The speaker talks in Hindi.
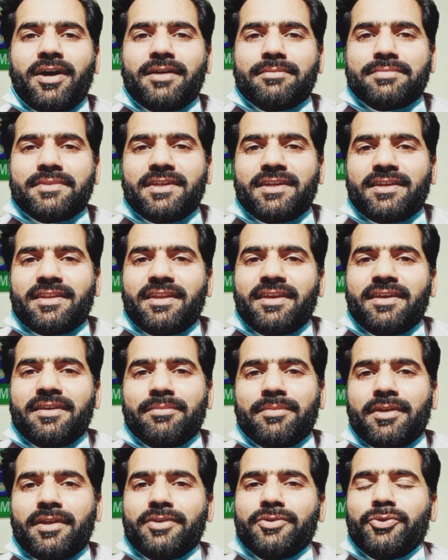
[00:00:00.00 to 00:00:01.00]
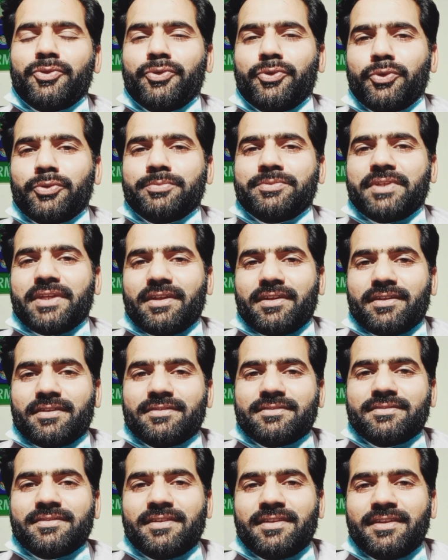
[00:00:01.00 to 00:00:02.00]
आप देख रहे हैं मेरा यूट्यूब
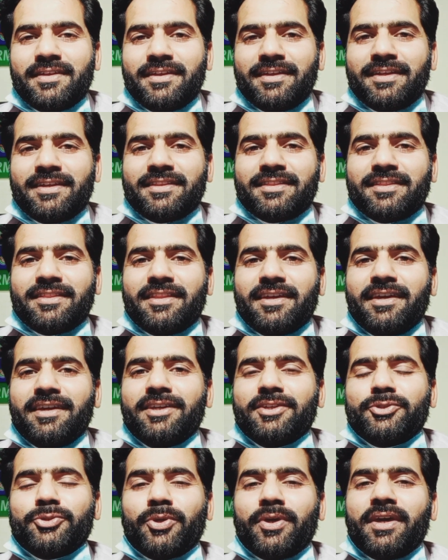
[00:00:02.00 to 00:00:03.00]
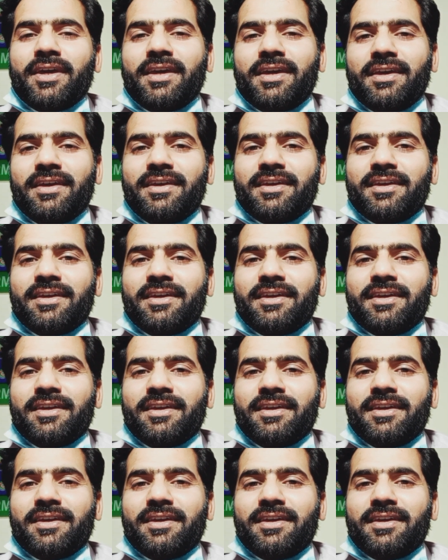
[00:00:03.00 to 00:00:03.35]
चैनल दही जो है